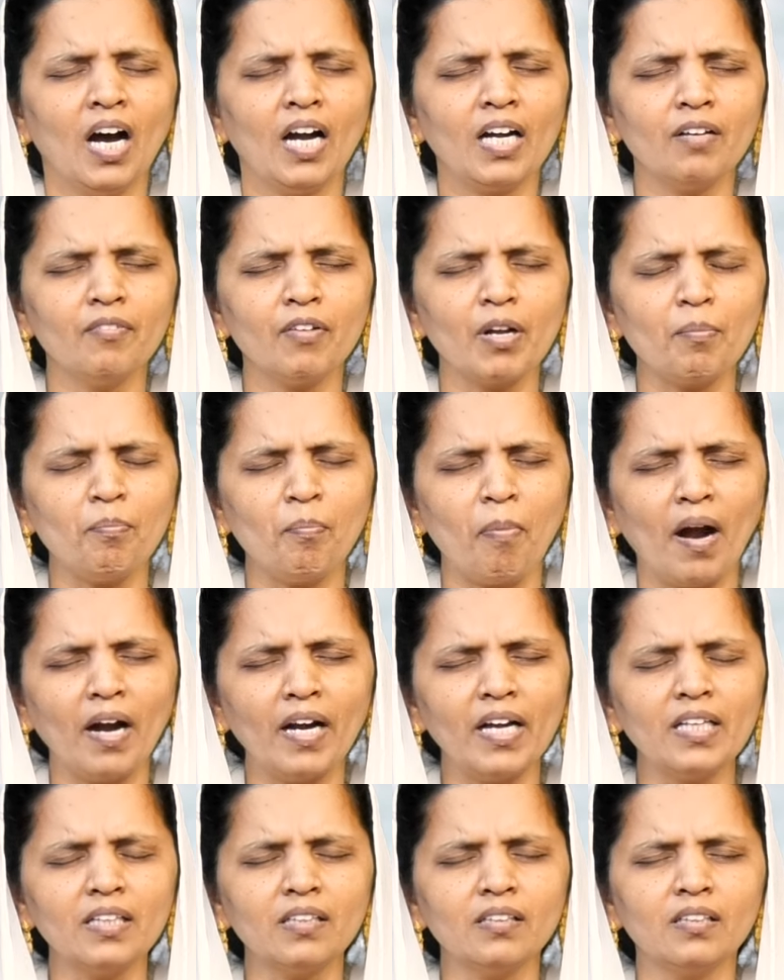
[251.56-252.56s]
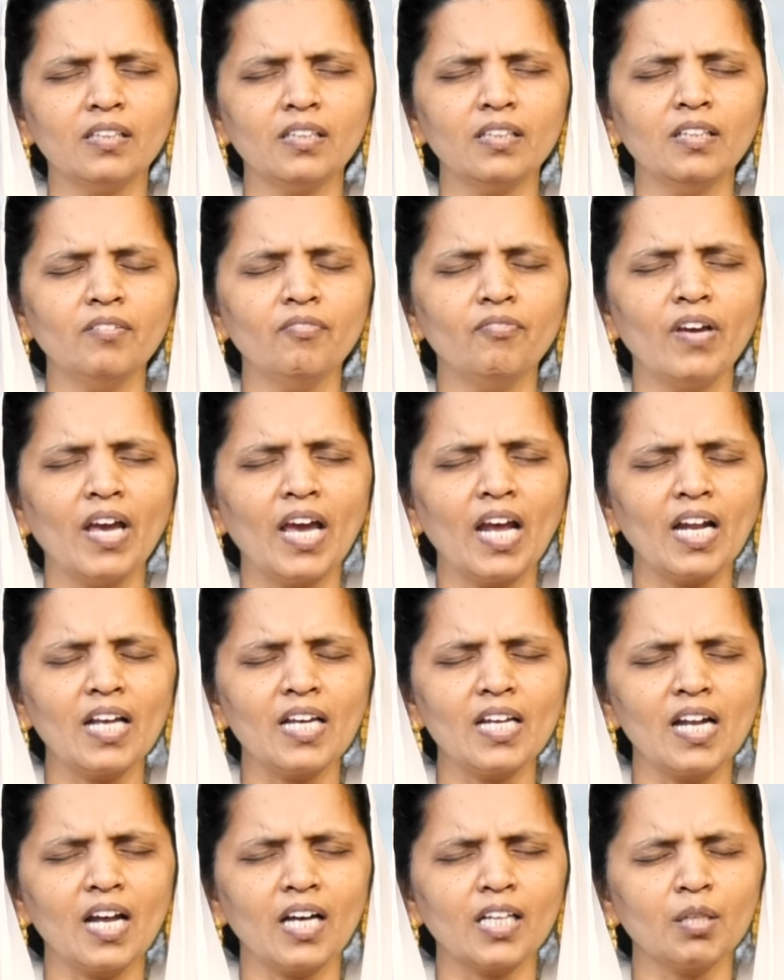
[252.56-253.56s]
ஆண்டவரை படித்து வேலை
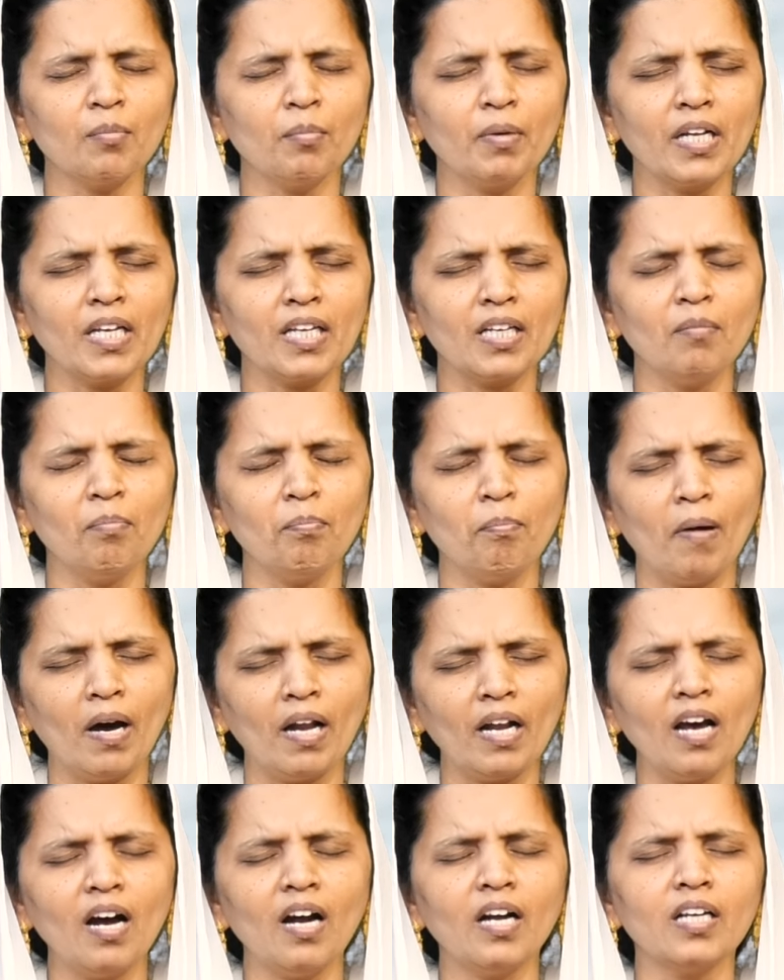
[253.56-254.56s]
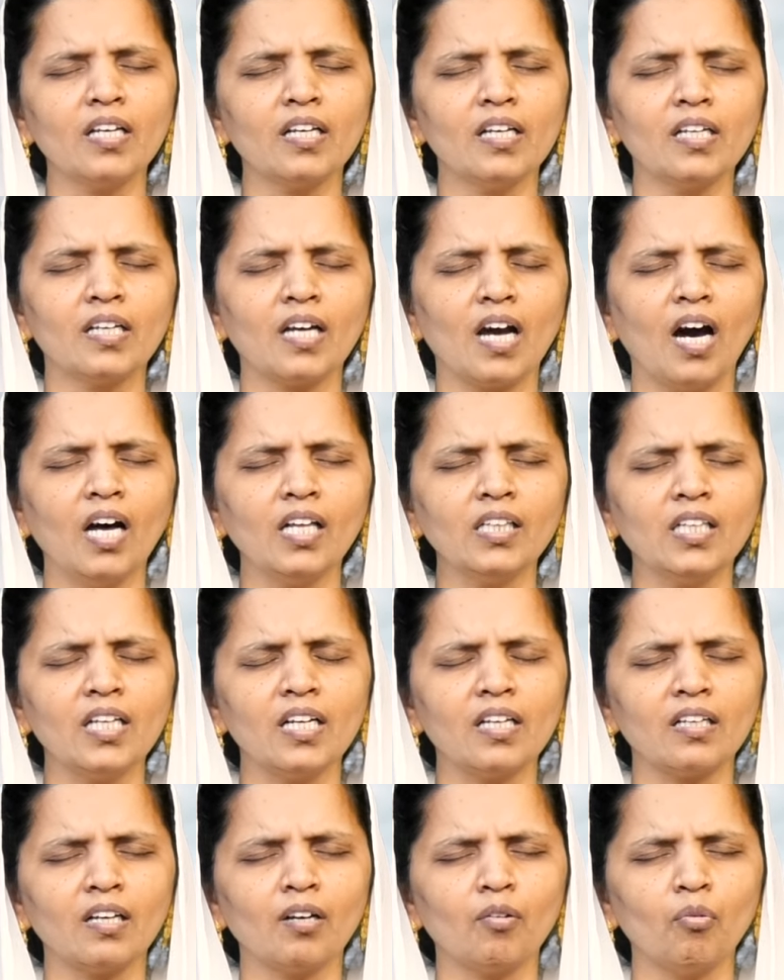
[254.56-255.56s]
இல்லாதபடிக்கு பல ஆண்டுகள்
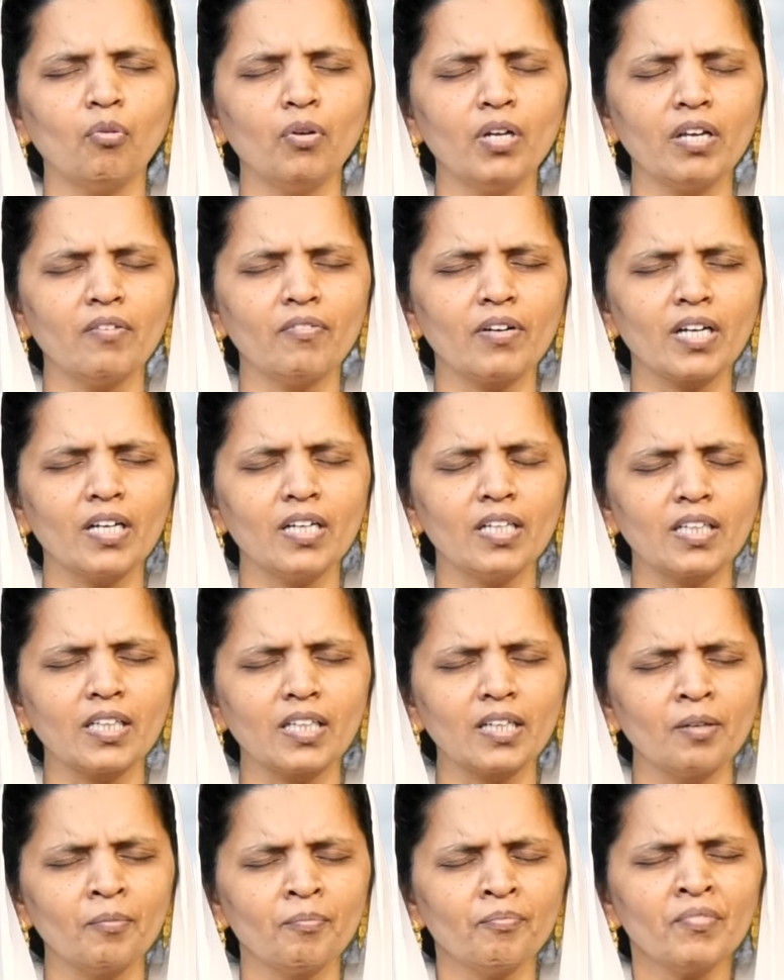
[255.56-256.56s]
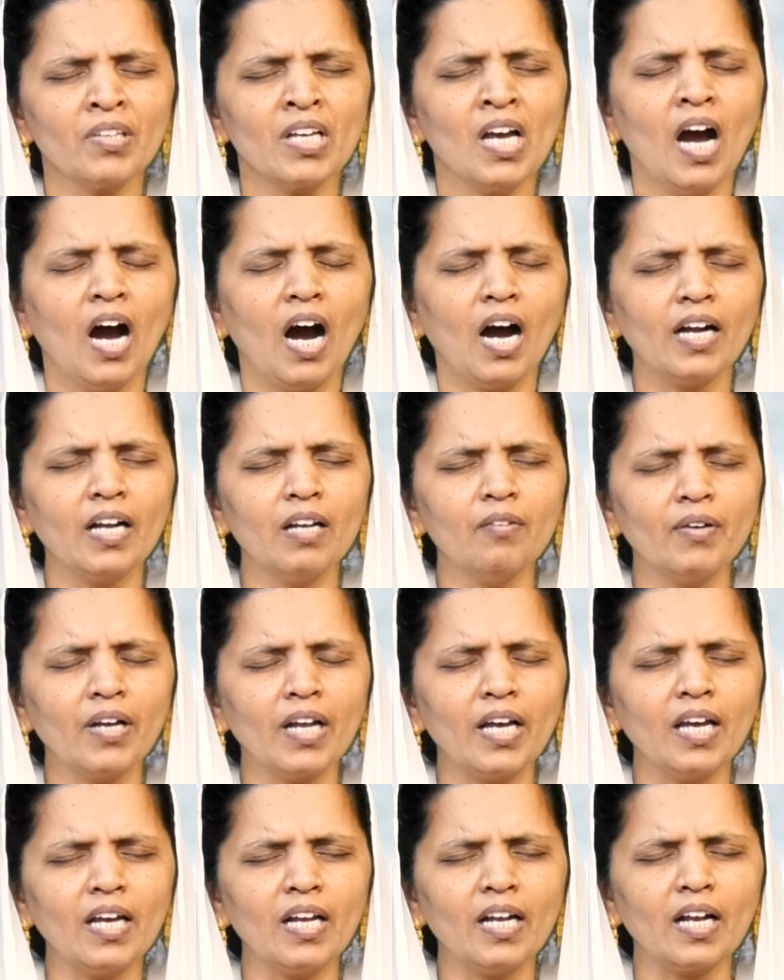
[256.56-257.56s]
காத்திருக்கக்கூடியவர்களுக்கு
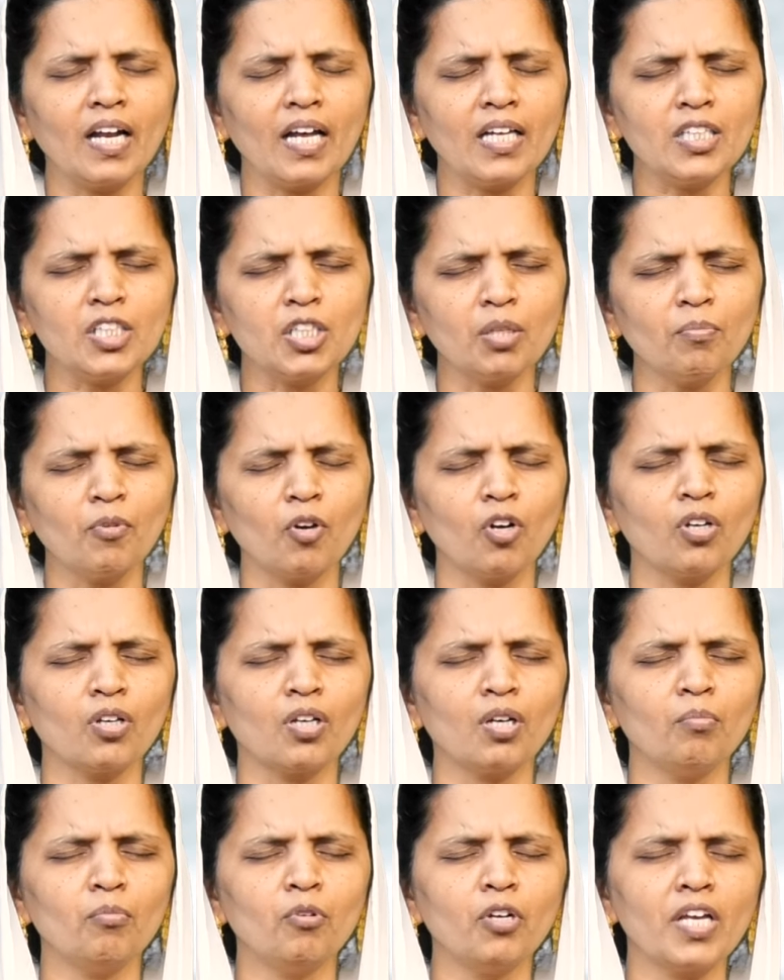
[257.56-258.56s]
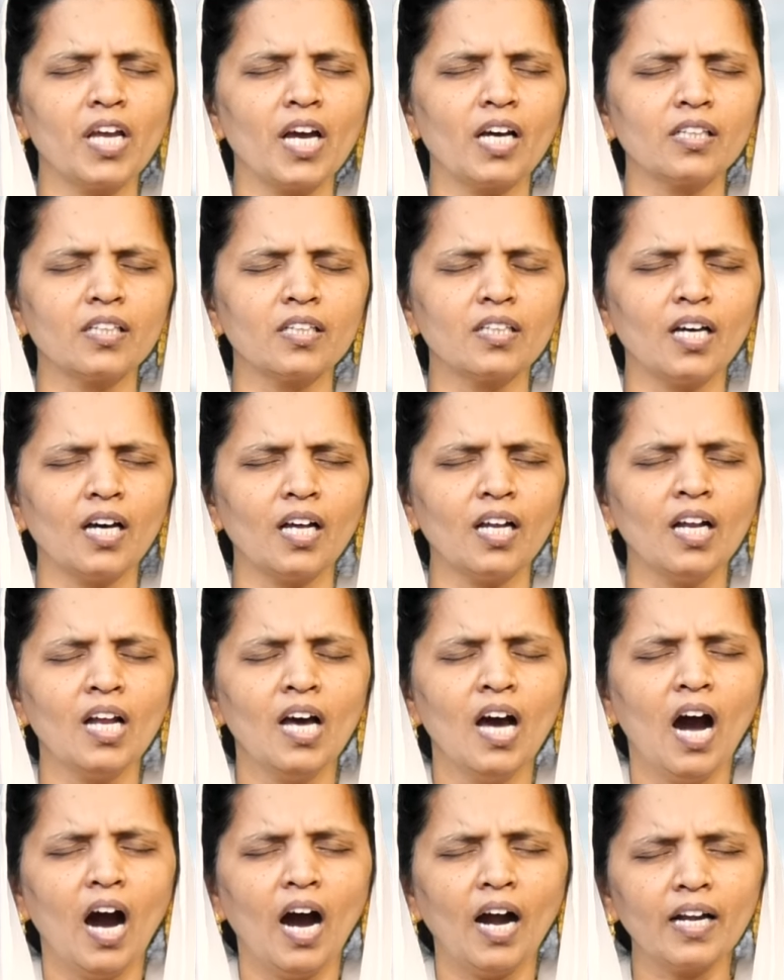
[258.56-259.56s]
ஆண்டவரே லஞ்சம் கொடுக்க முடியாததால்
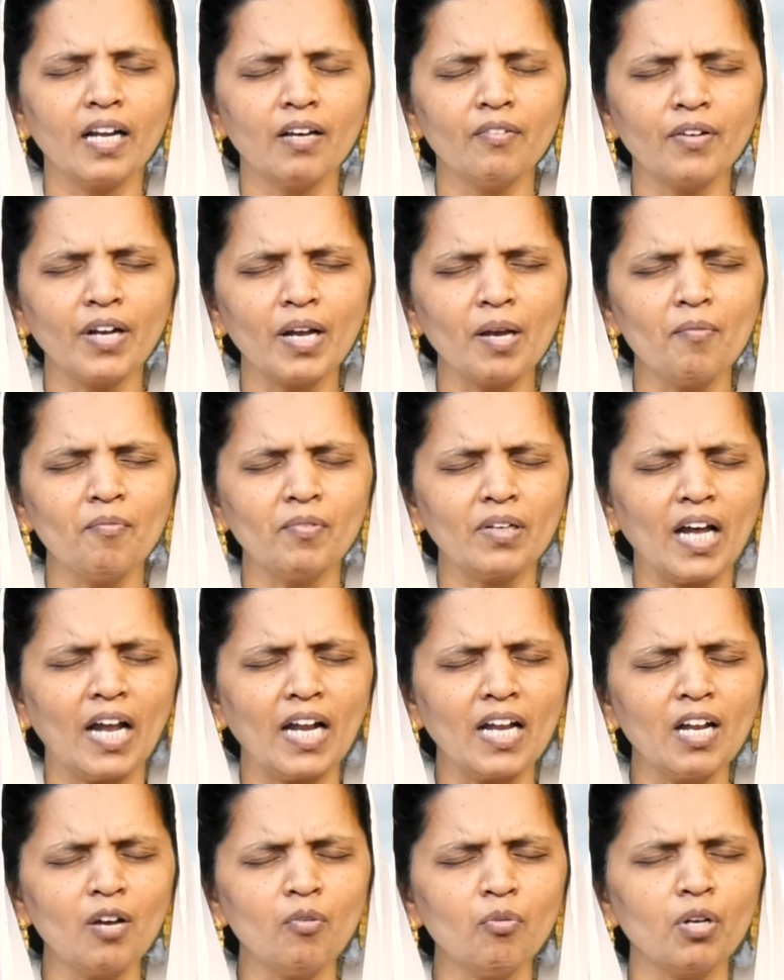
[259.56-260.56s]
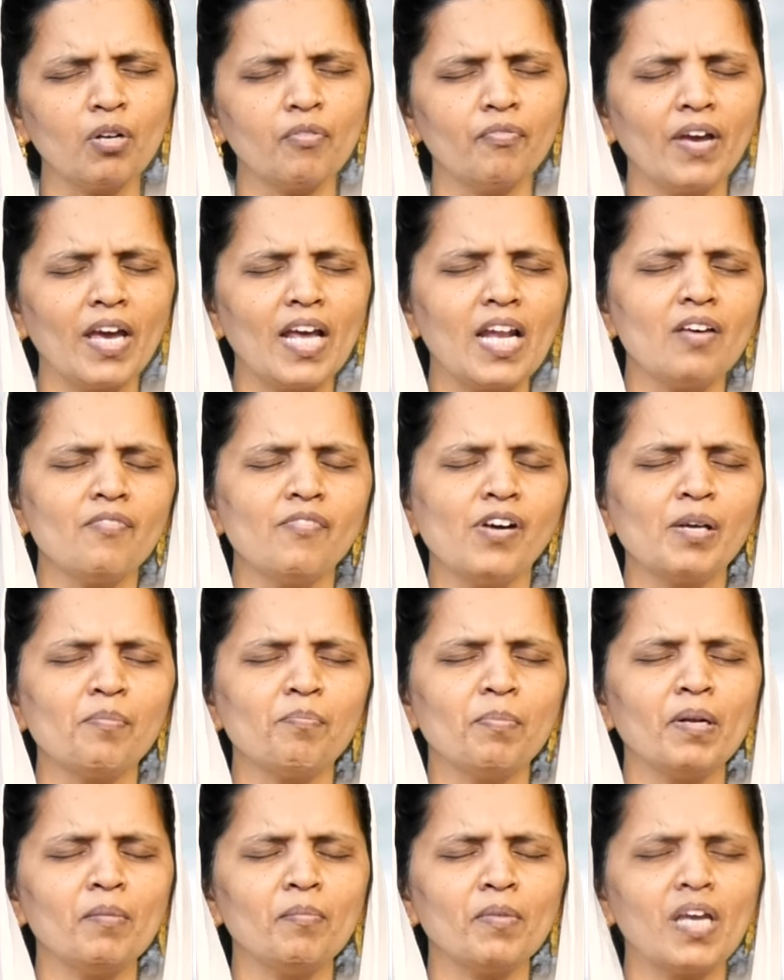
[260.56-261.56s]
ஆண்டவரே நல்ல ஒரு வேலை
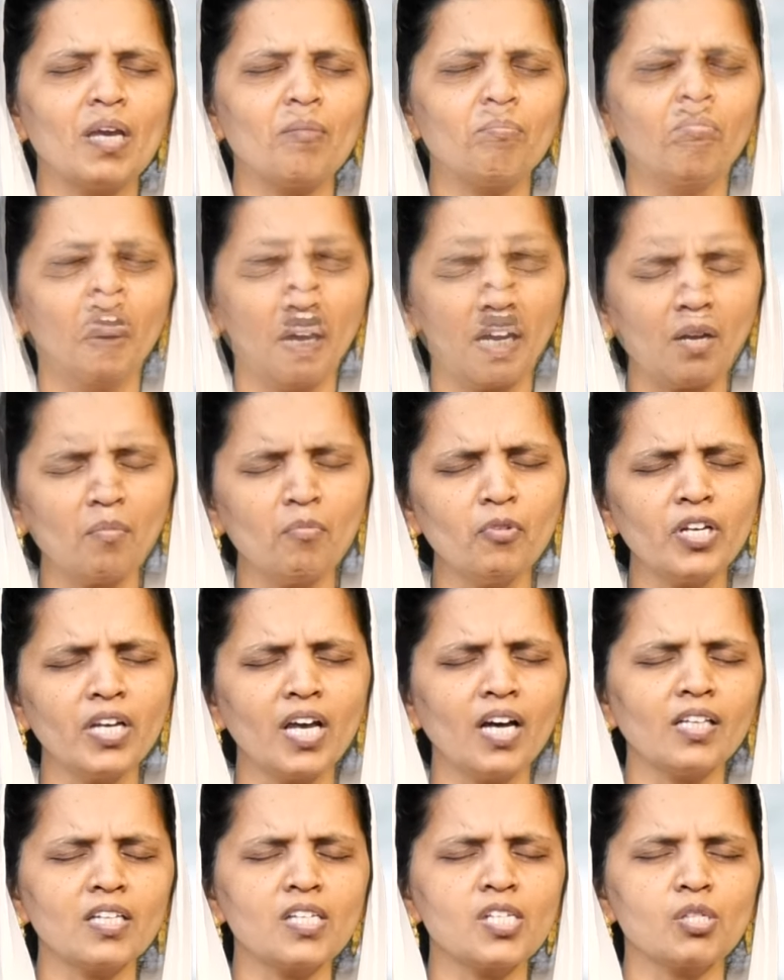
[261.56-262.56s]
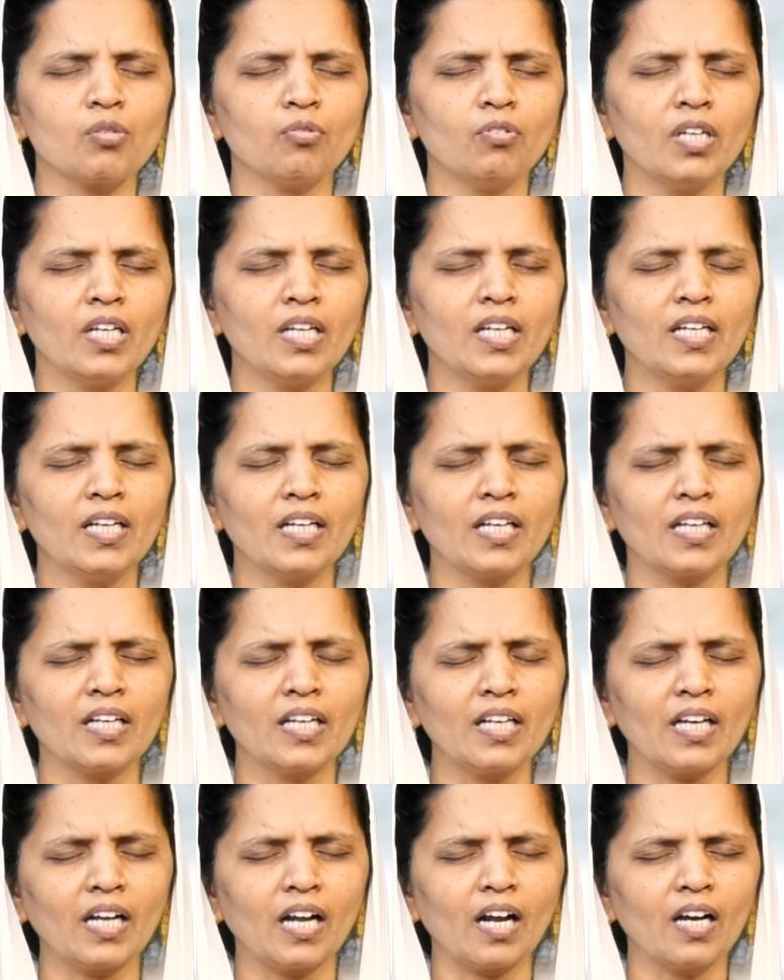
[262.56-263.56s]
வாய்ப்பின்மையை பெற முடியாத சூழலில்
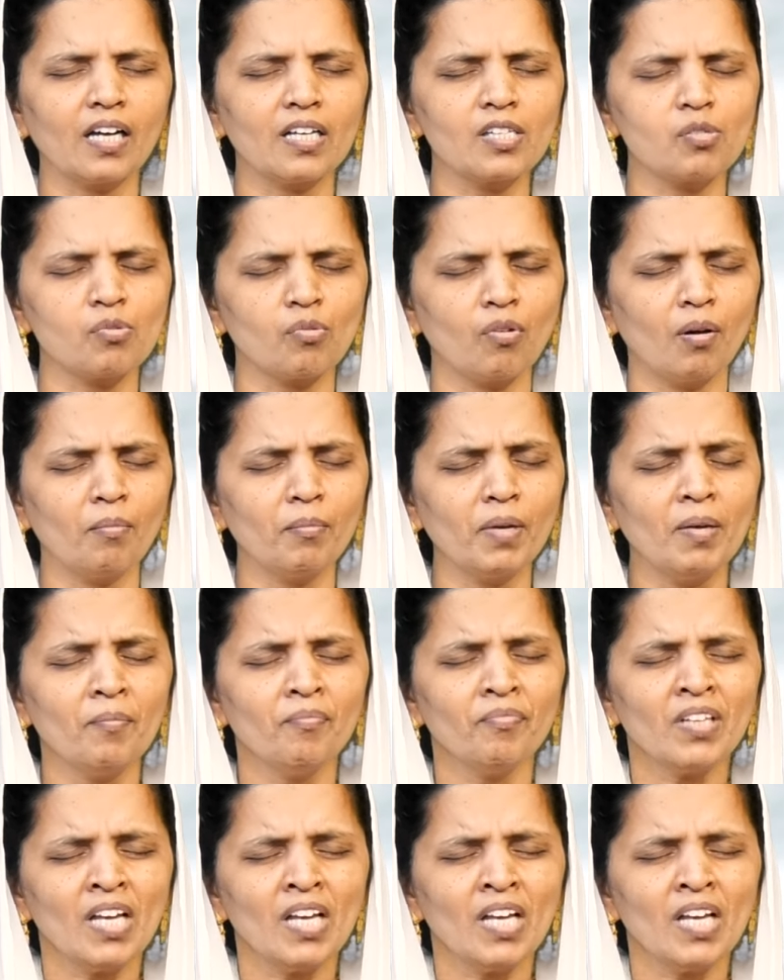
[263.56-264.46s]
இருக்கிறாங்க சுவாமி